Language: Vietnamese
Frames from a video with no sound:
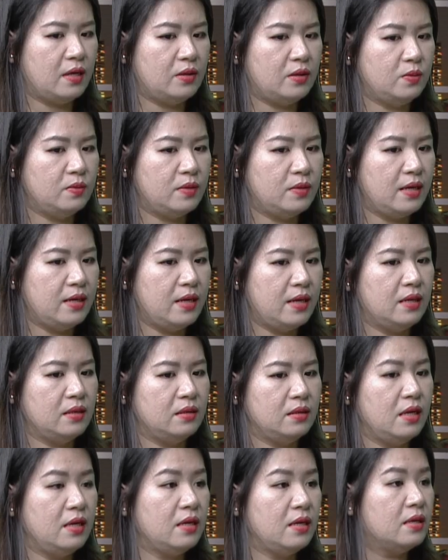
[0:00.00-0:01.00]
chúng ta
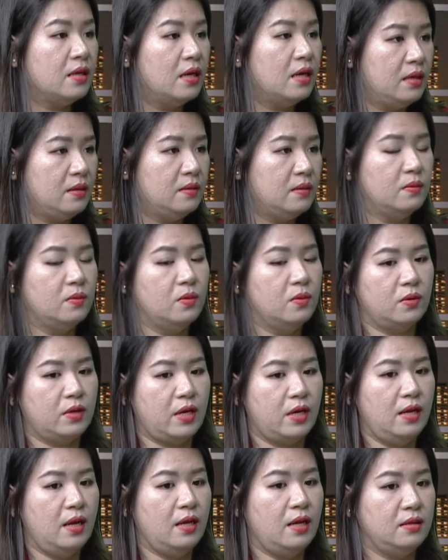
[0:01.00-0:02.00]
đang định hình một
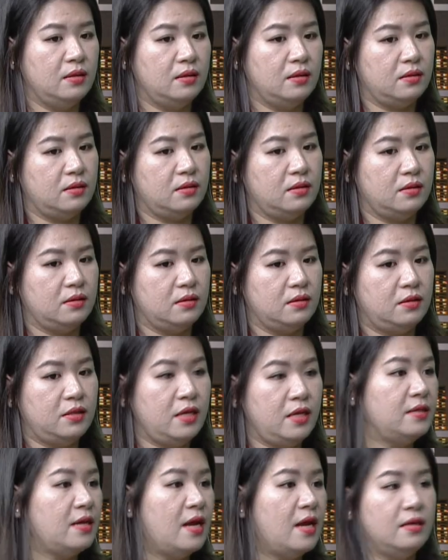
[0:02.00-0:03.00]
cái lần
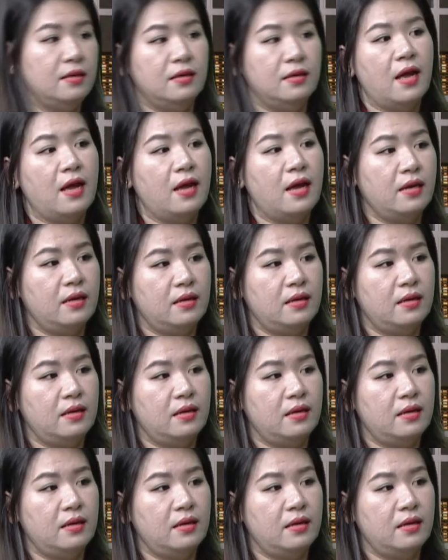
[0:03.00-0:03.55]
sinh ra thứ hai